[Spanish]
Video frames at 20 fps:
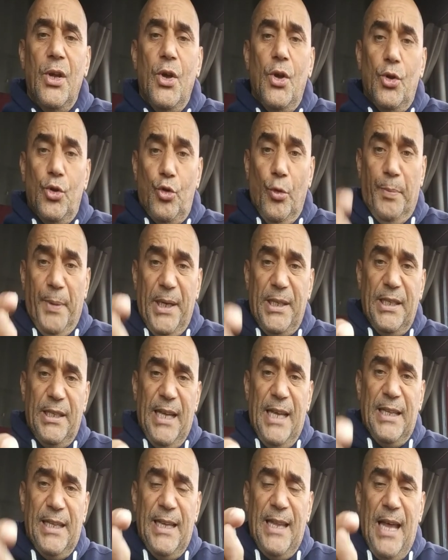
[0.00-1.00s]
su
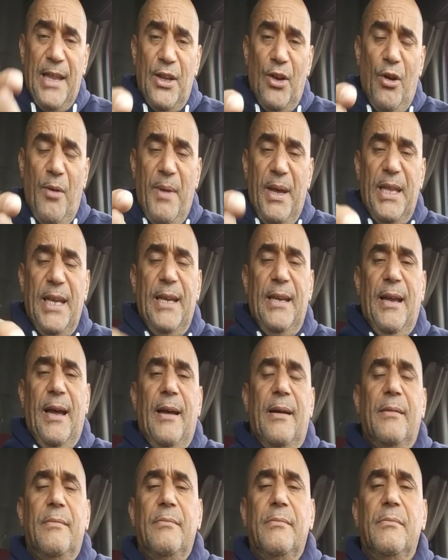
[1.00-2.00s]
presidente Danilo Medina
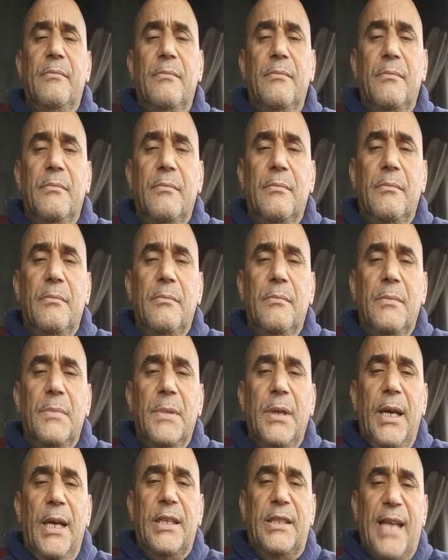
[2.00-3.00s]

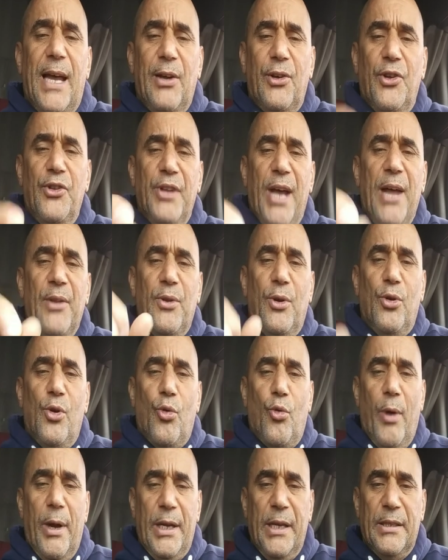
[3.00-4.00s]
está rondando los
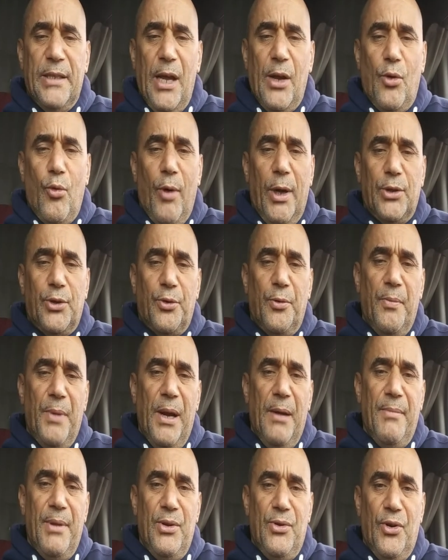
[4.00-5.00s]
44
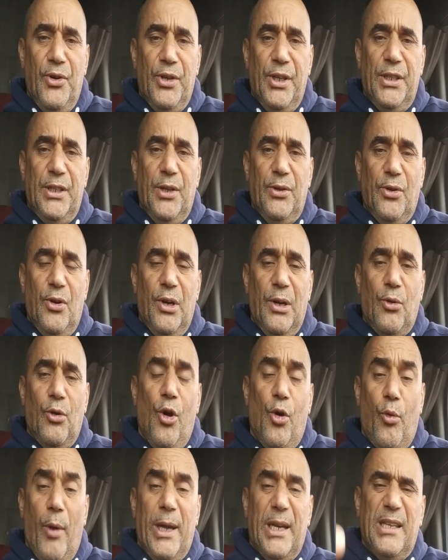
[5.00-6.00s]
mil millones de dólares,
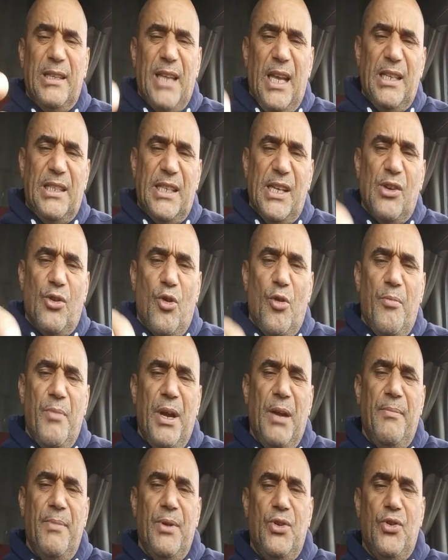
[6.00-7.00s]
los 45
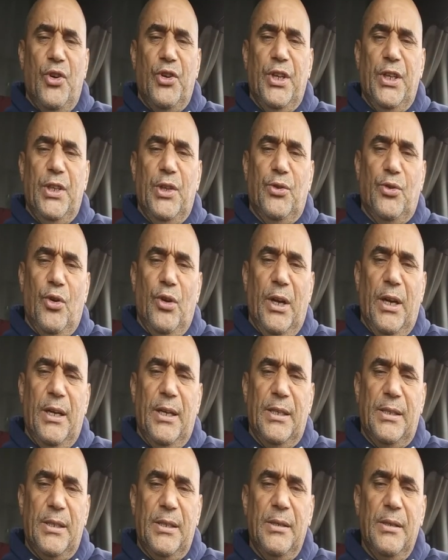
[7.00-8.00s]
mil millones de
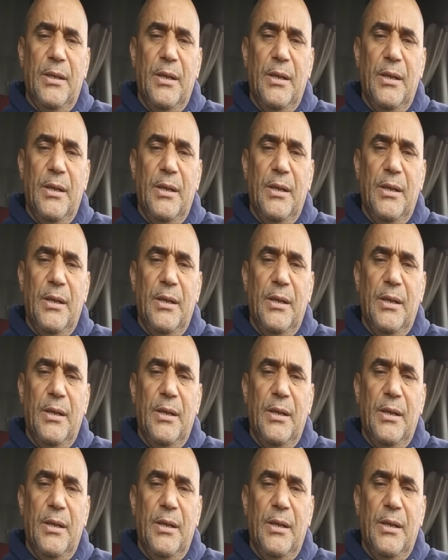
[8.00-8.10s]
dólares,